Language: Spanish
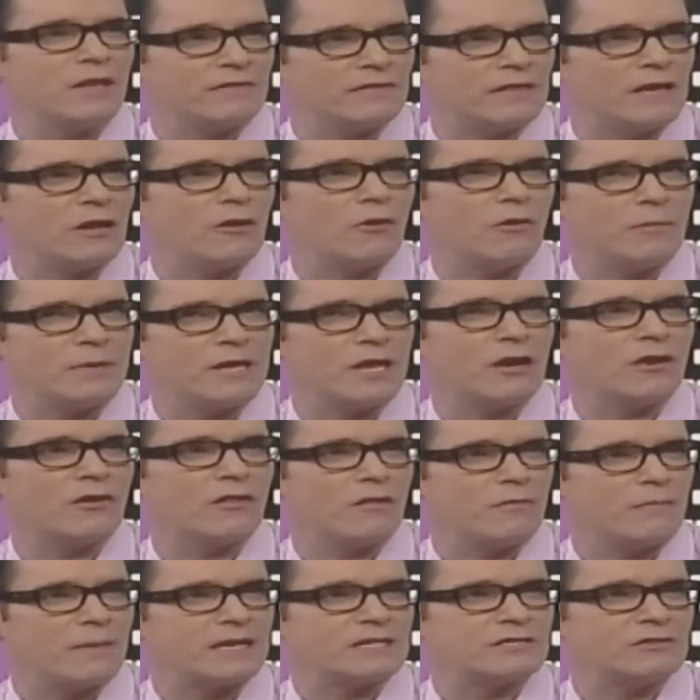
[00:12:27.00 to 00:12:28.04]
el gobierno de
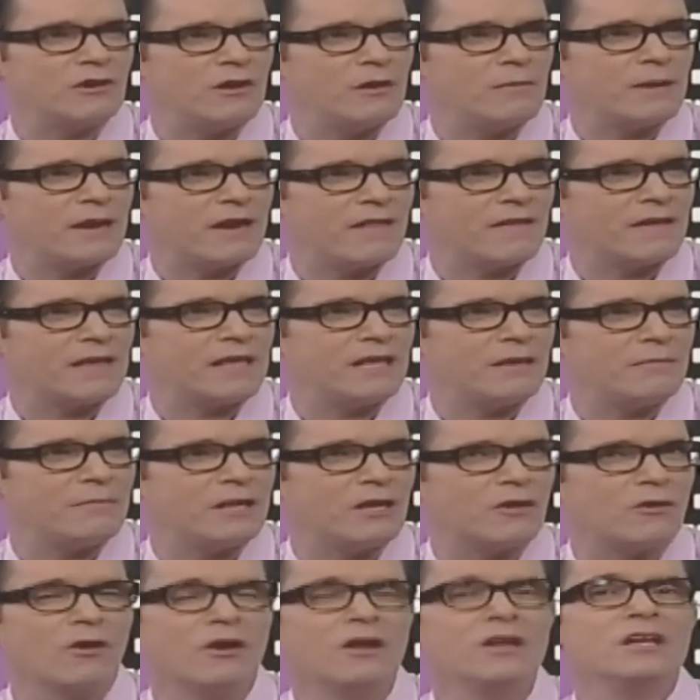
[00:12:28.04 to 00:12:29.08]
Marcelo verdad, aquí en
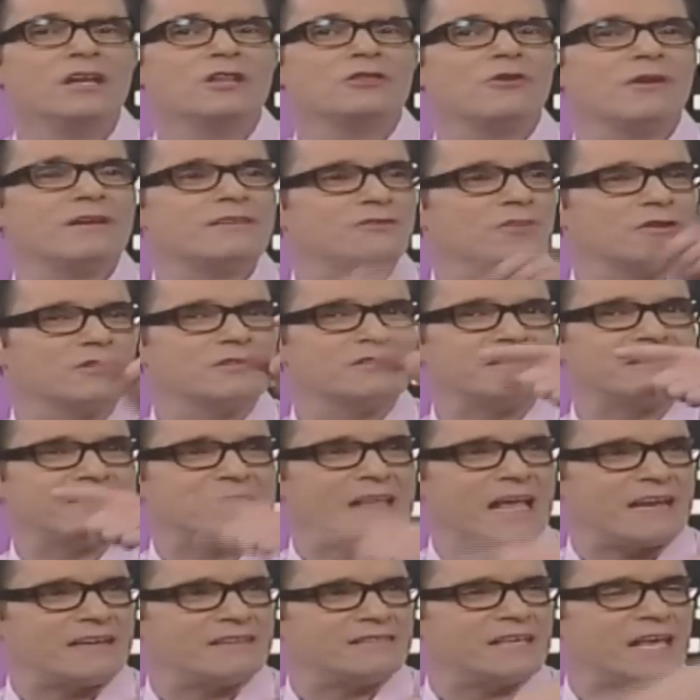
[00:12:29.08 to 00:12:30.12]
México, todos estos
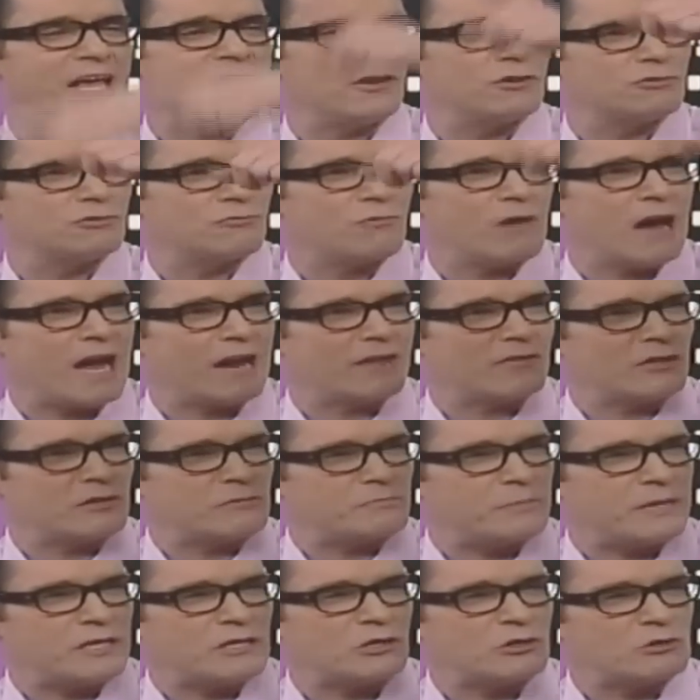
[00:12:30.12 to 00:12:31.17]
terceros, cuartos,
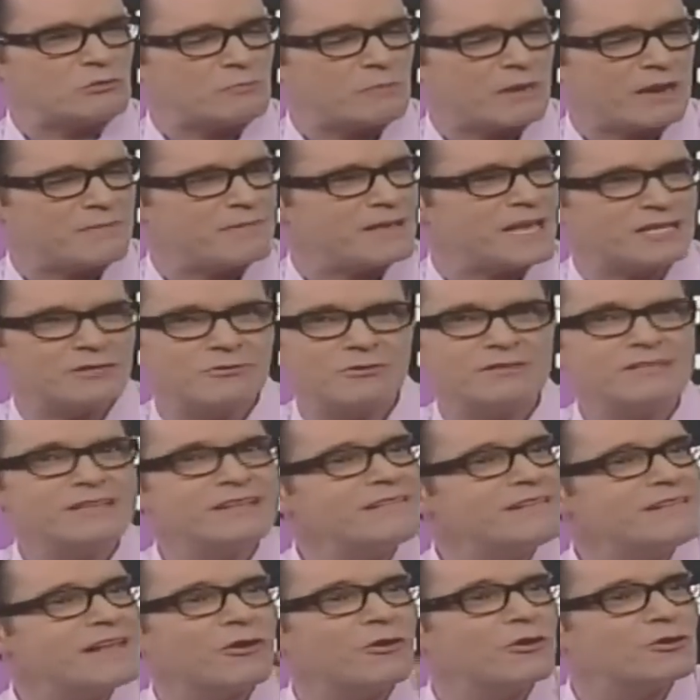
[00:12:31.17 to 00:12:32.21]
pisos, supervías, todo ese
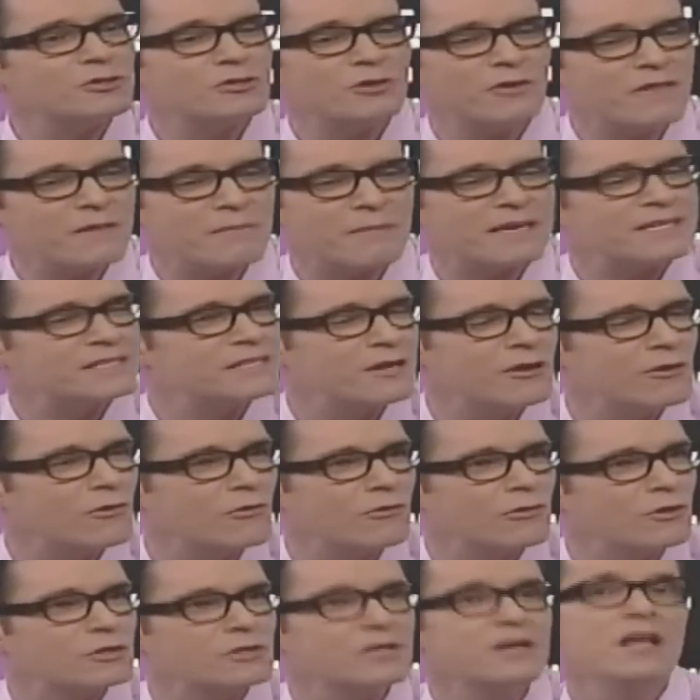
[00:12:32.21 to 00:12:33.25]
negocio de Marcelo
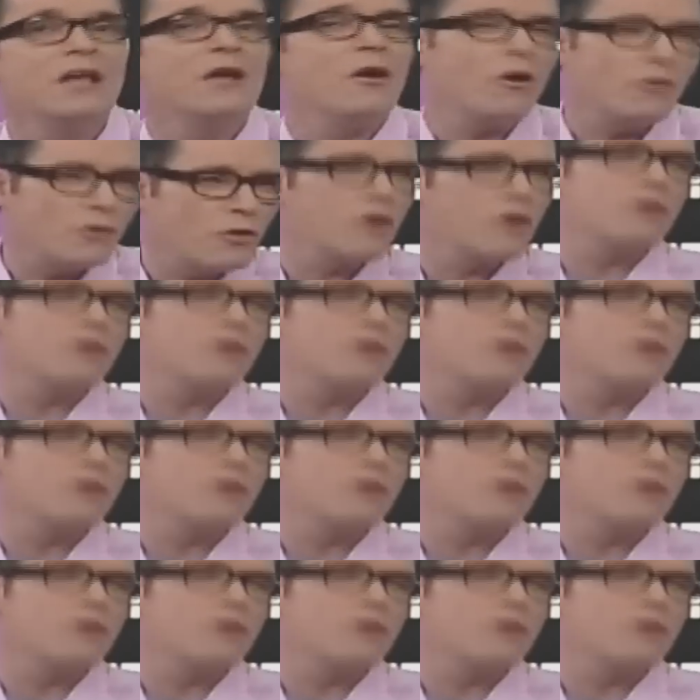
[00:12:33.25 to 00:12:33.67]
con los... Oh, no nos